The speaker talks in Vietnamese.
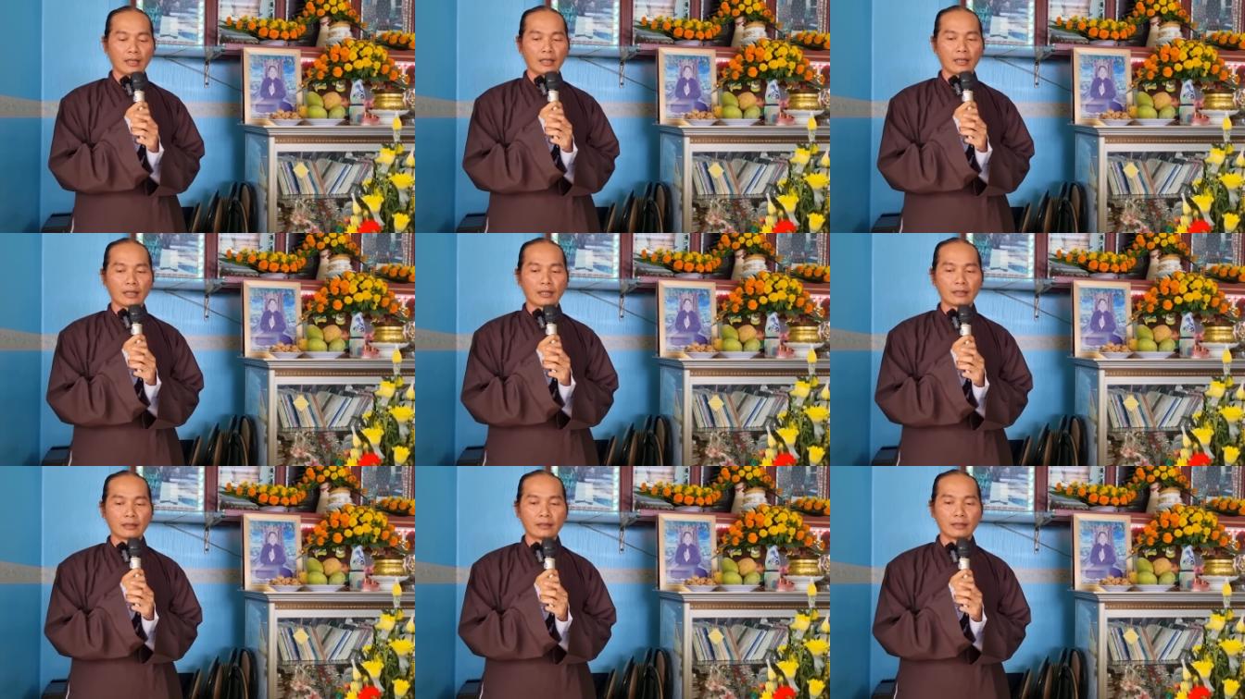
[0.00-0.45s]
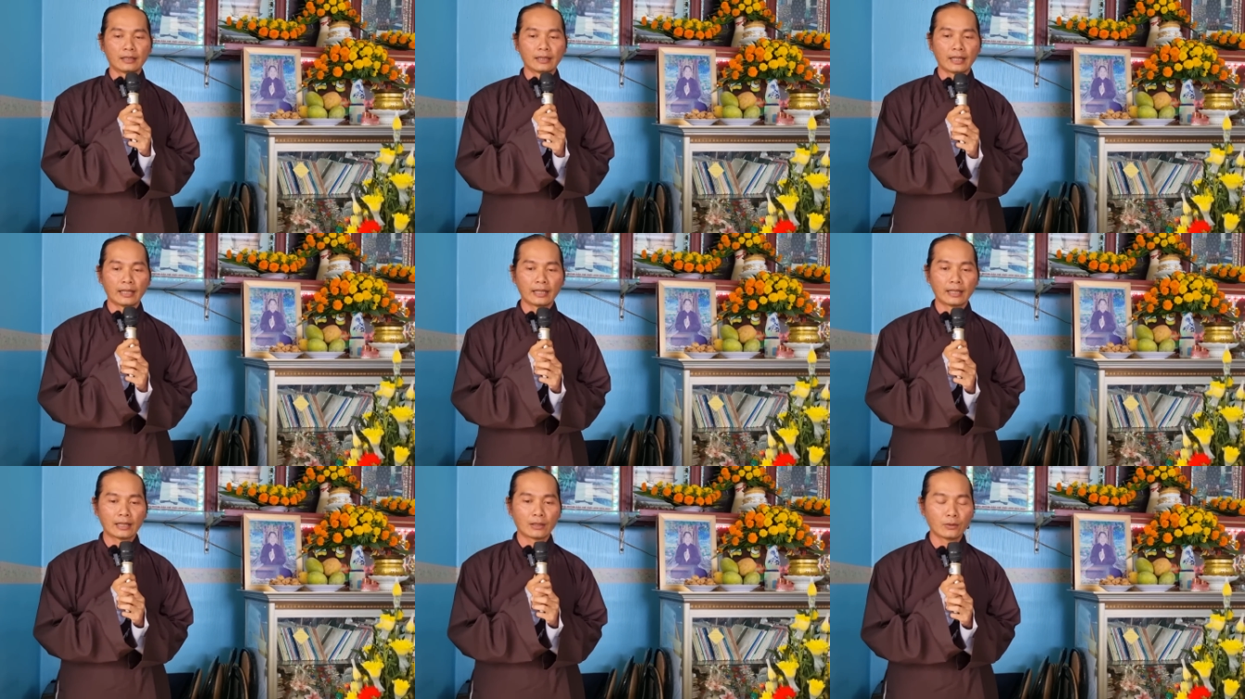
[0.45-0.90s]
đưa lên
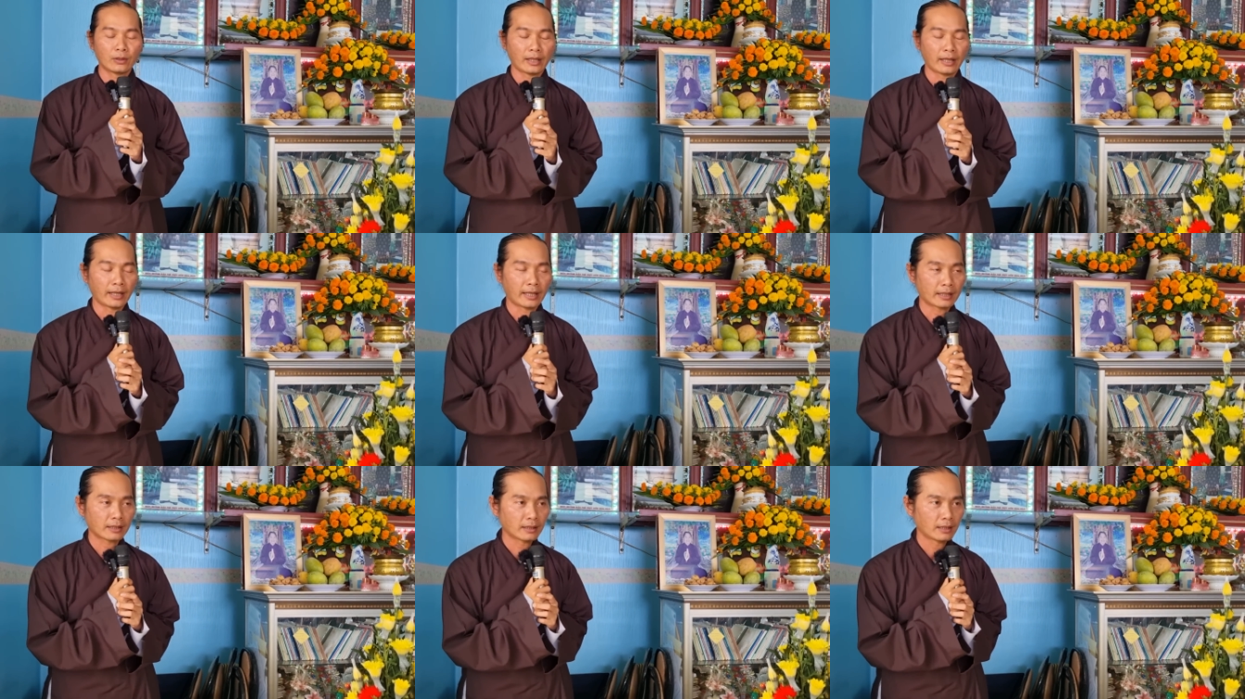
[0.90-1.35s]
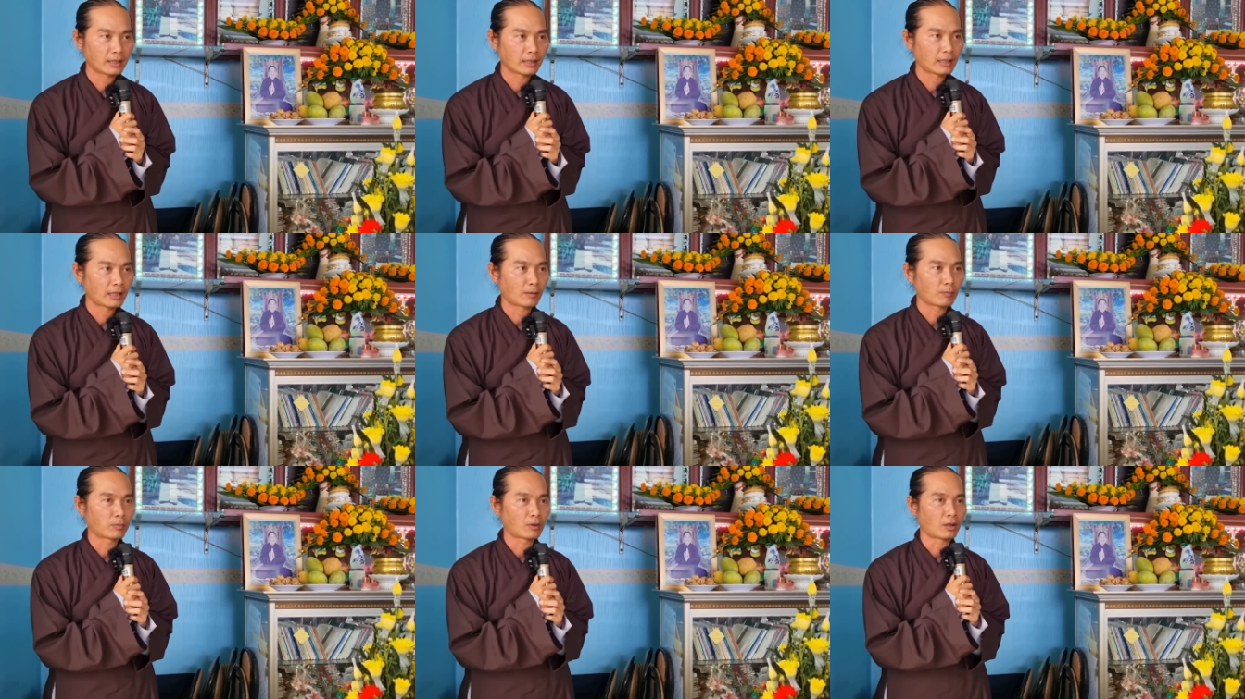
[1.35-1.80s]
hai câu giảng, đó là
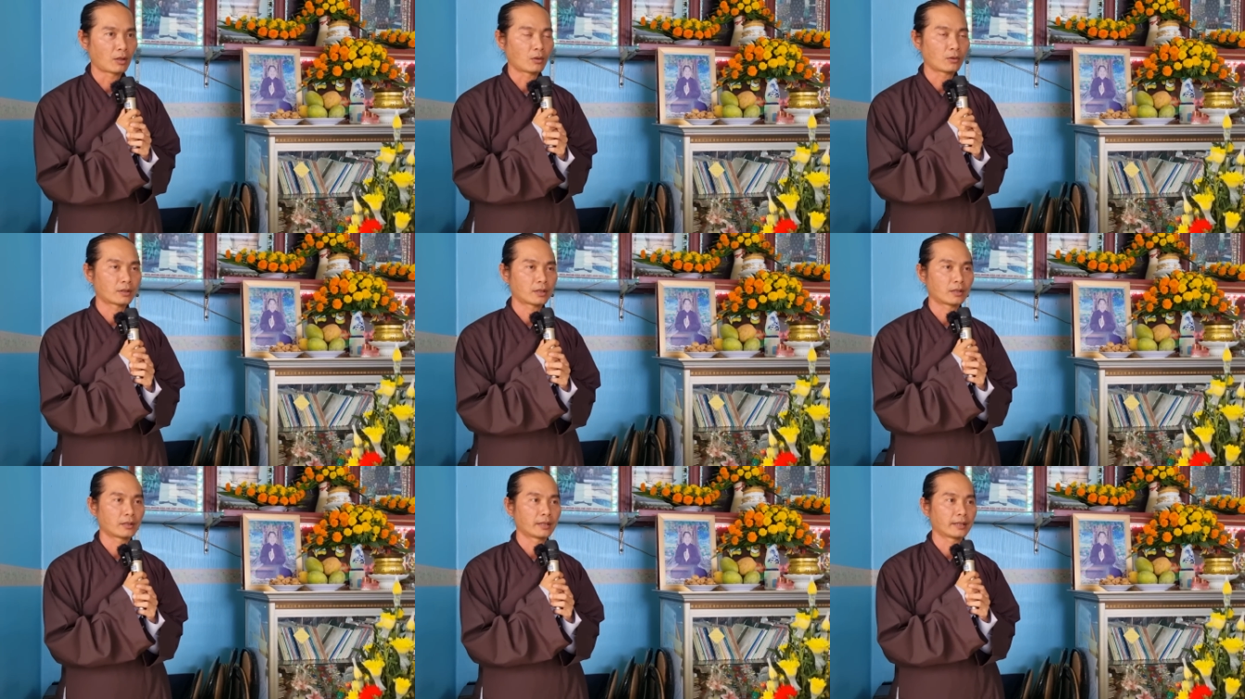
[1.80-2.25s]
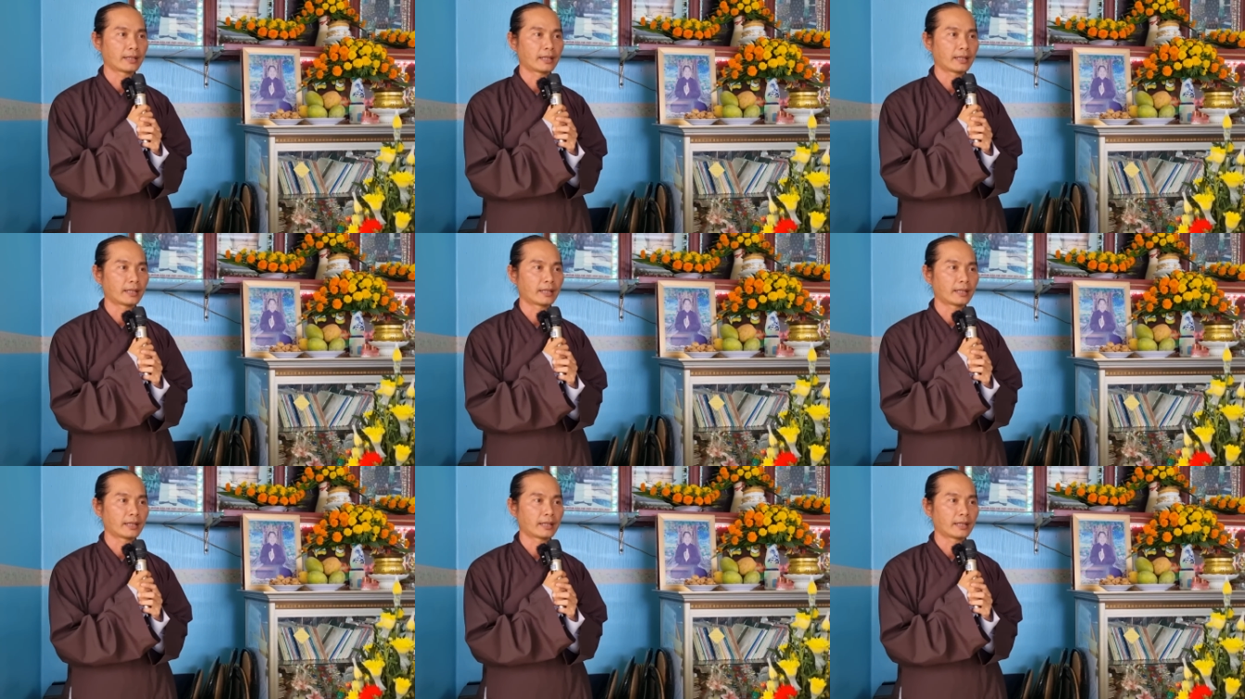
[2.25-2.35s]
lòng ngộ rồi